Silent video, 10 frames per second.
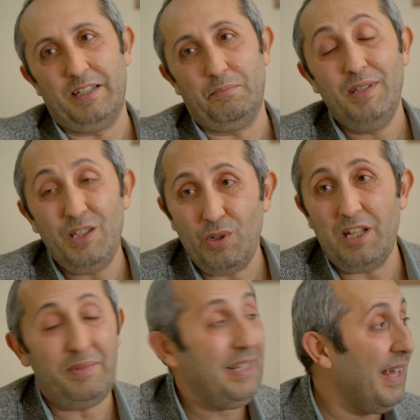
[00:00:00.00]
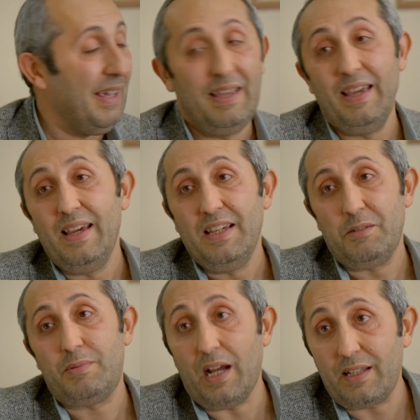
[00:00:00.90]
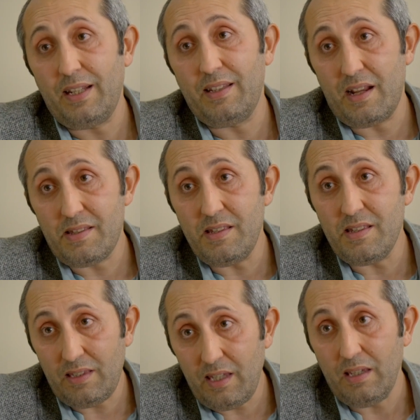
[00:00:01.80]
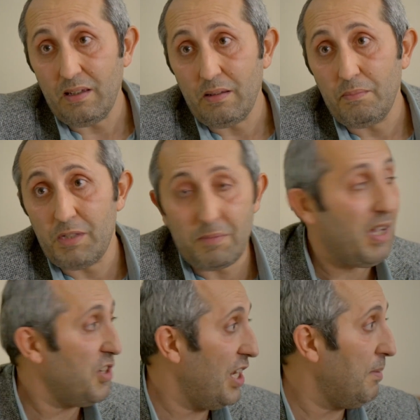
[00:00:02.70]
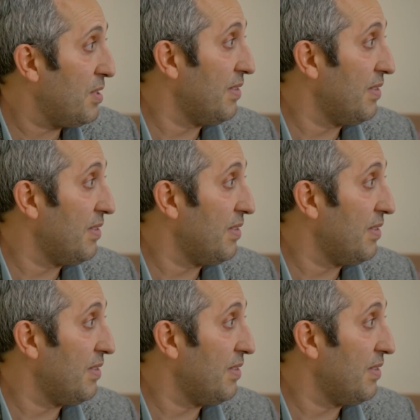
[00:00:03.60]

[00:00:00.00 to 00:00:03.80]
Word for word: Hanım. Hiç önemli değil de şimdi takdir edersiniz ki bizim de acelemiz